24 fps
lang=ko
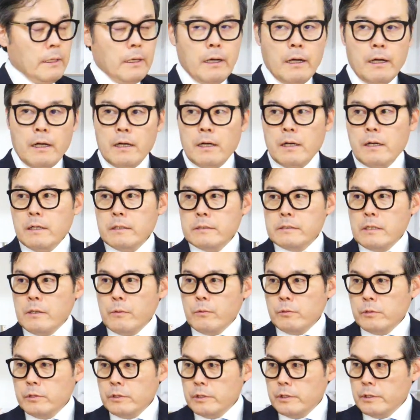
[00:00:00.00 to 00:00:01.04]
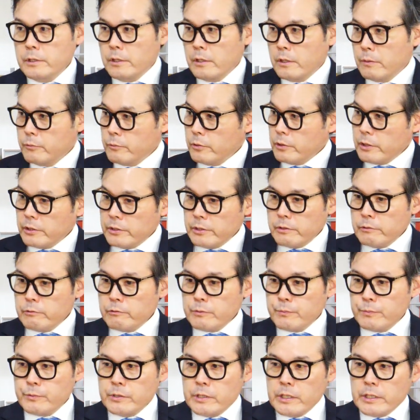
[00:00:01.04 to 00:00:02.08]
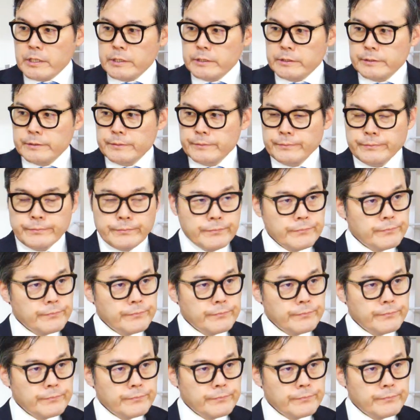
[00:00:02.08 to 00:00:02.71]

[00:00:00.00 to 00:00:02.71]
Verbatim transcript: 아, 자, 오늘 여러분들께 드리고 싶은 이야기는,